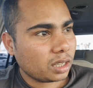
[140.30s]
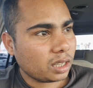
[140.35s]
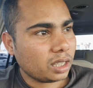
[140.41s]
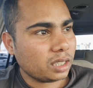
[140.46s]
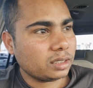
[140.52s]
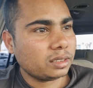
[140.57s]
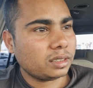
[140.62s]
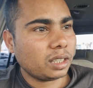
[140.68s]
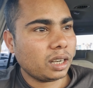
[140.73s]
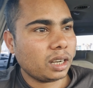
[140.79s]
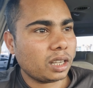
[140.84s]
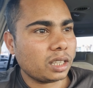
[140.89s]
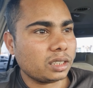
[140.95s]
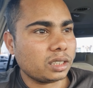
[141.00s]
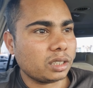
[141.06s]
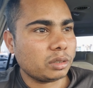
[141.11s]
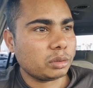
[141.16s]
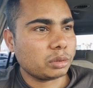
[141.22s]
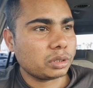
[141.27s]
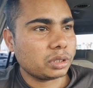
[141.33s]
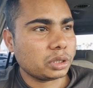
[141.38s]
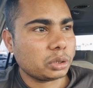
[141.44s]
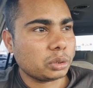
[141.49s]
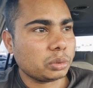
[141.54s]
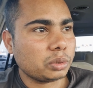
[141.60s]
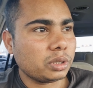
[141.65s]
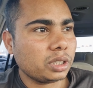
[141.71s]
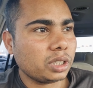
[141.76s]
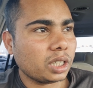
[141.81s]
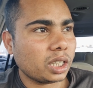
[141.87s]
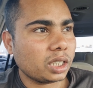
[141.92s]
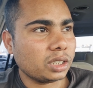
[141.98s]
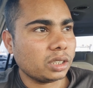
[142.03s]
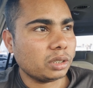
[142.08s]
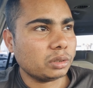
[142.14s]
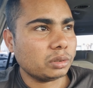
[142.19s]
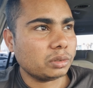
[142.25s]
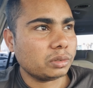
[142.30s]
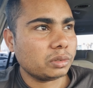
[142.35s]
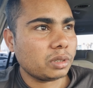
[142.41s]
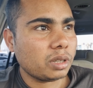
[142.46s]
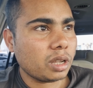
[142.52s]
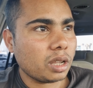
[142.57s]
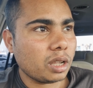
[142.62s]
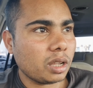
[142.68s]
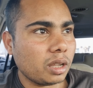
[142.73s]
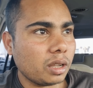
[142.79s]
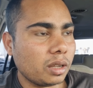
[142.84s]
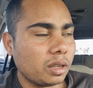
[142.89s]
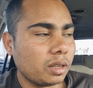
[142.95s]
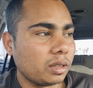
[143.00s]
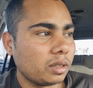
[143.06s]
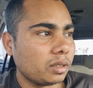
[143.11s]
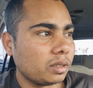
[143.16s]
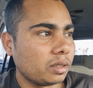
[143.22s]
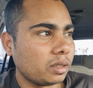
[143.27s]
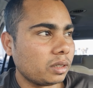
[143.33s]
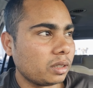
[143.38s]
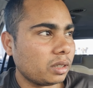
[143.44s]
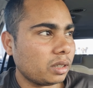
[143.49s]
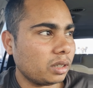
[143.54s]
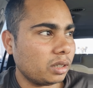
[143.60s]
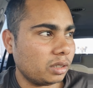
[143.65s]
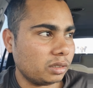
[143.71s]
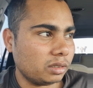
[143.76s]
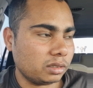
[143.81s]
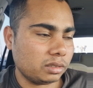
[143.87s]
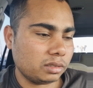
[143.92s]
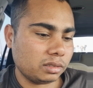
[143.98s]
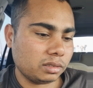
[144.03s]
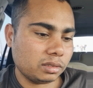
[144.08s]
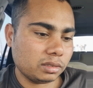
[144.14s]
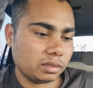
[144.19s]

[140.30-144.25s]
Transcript: कैंसल आ जाऊं कि छुट्टी आ जाऊं और